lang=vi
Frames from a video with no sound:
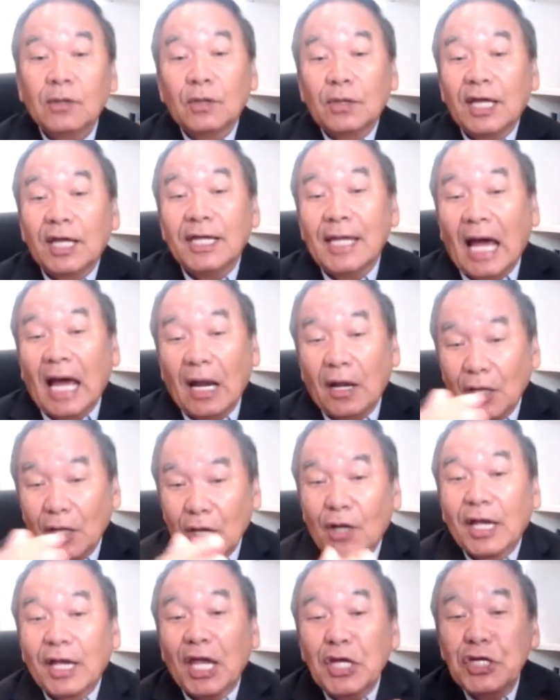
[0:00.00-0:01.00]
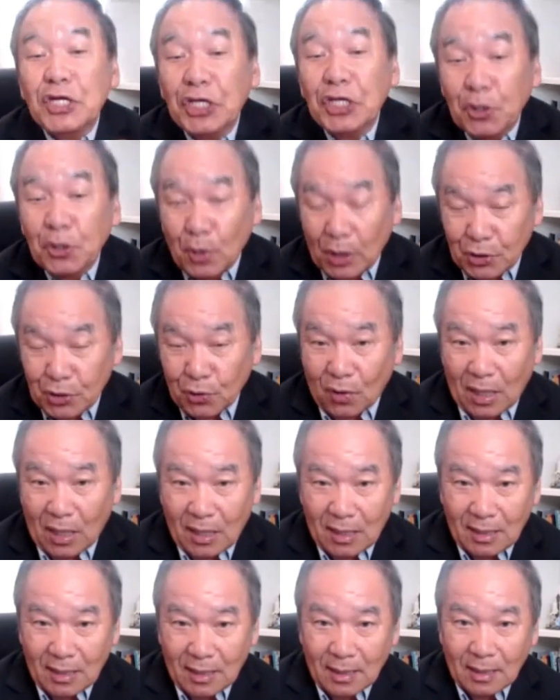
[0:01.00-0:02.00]
tây giả nó giờ cái gì chùa chùa
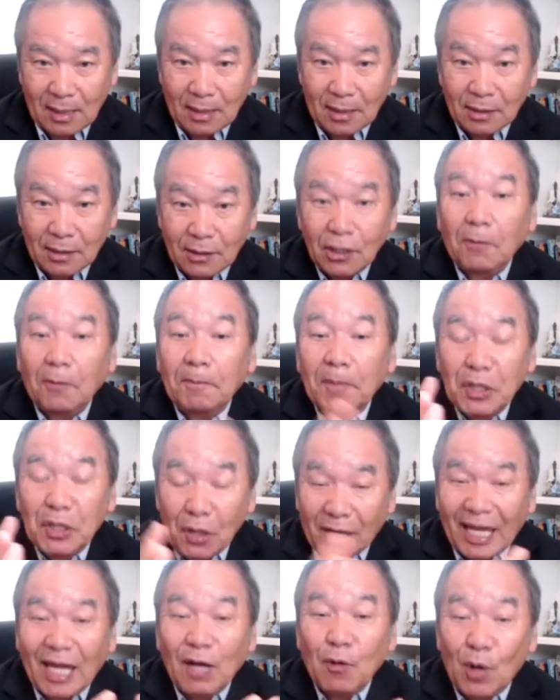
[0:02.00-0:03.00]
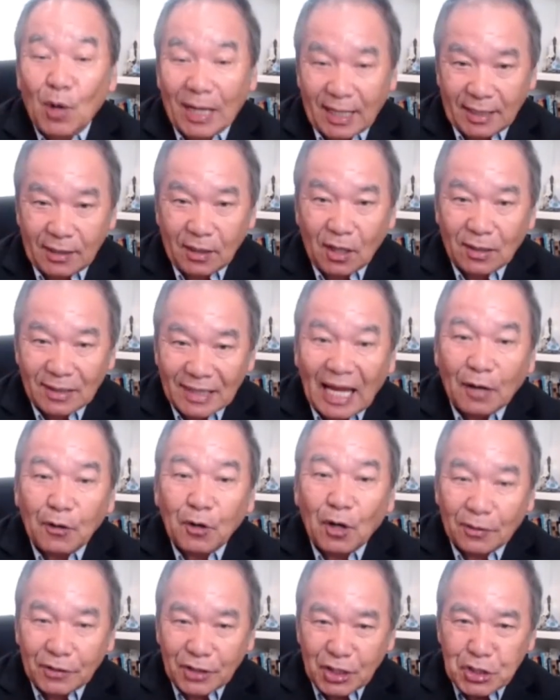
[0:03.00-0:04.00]
tao bây giờ cái uốn này nhỏ tao
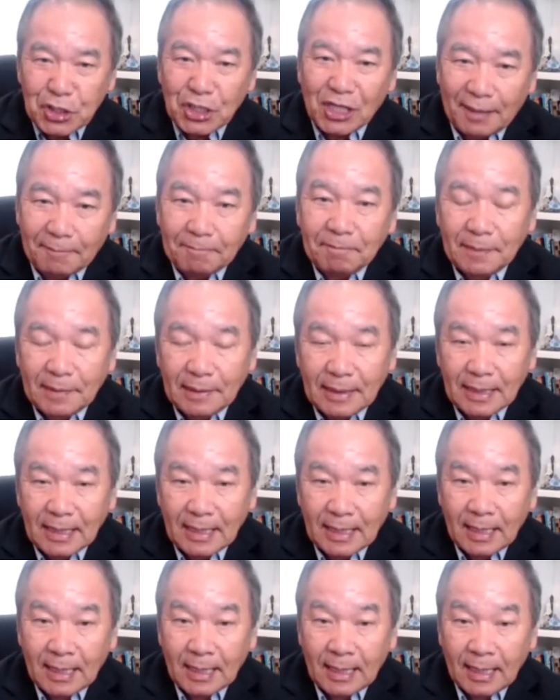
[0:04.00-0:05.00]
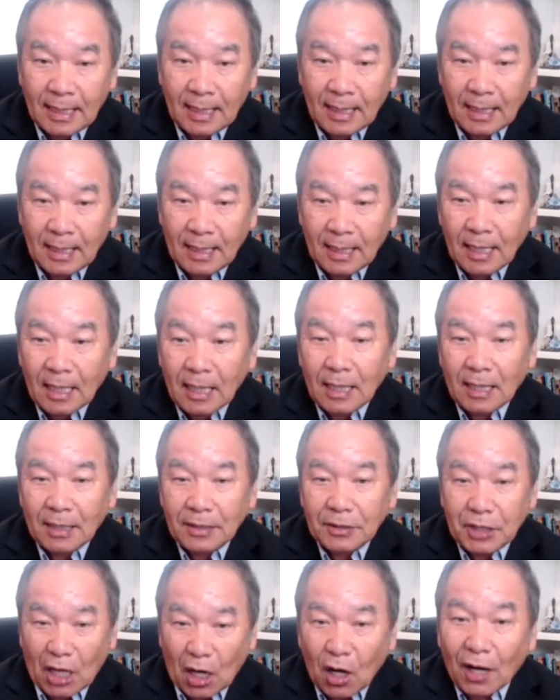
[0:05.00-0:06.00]
thọ tây xí đi
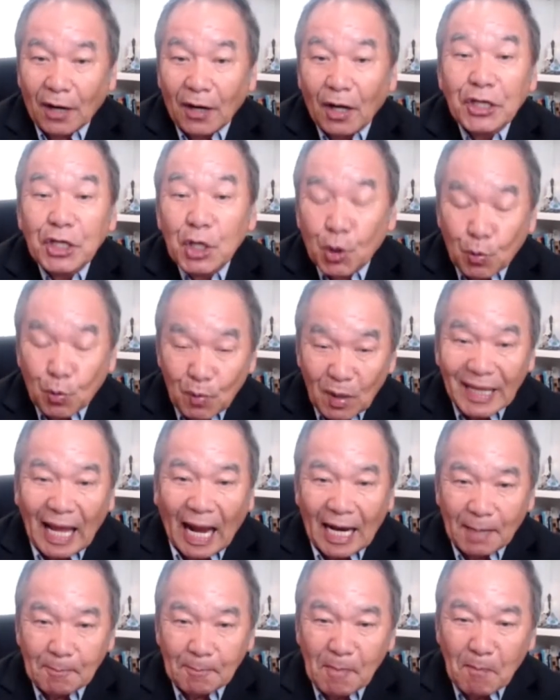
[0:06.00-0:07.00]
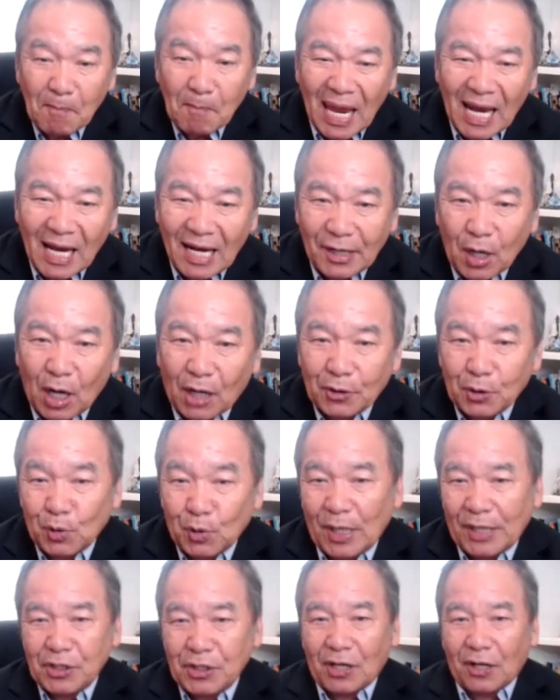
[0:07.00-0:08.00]
giờ họ nói chỉ cũng mua thà lên mềm mềm lên nọ chỗ
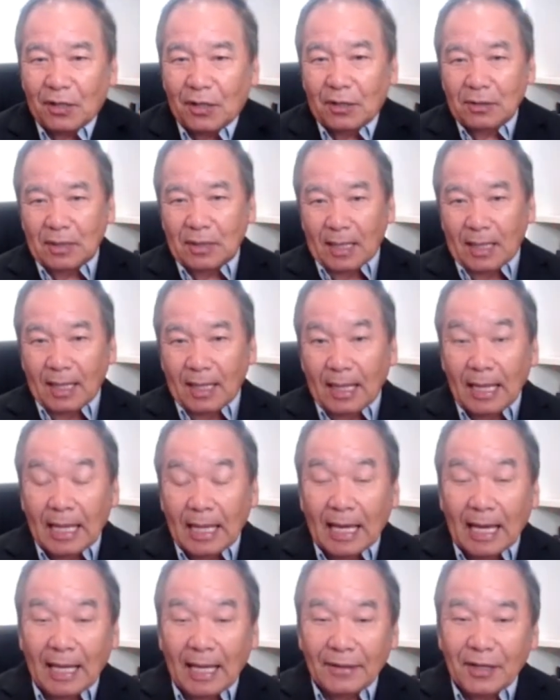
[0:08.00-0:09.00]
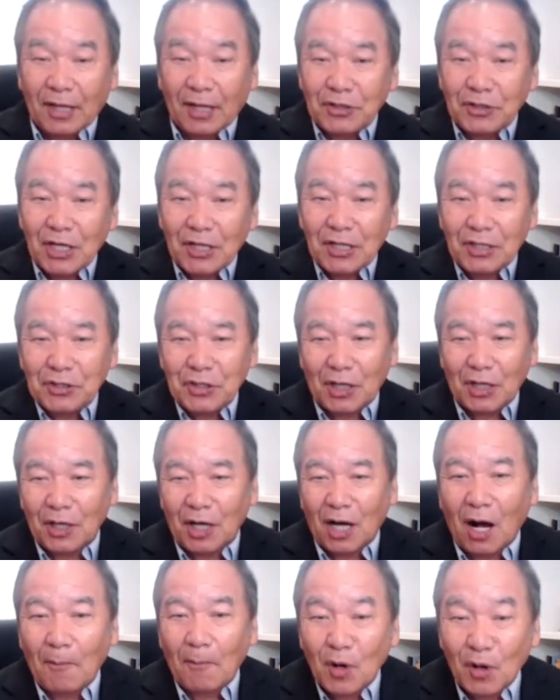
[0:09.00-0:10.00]
này chỗ đời à giờ chơi chỗ đời
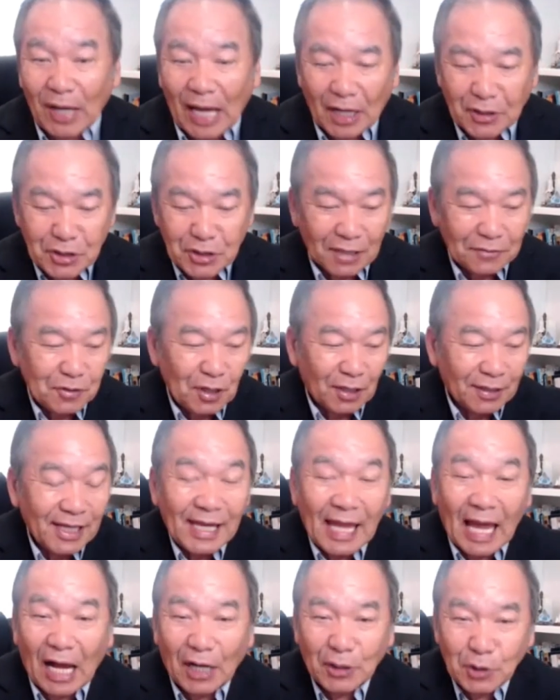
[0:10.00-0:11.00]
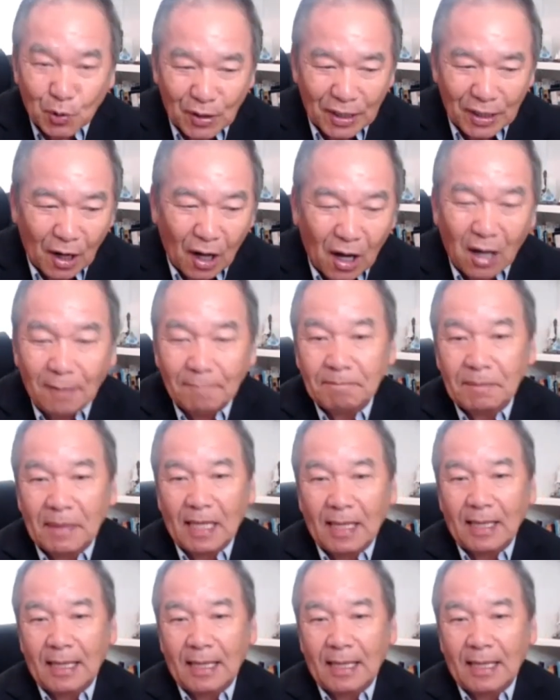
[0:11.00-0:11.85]
họ bằng cái xe cho tây giả dùng đi nọ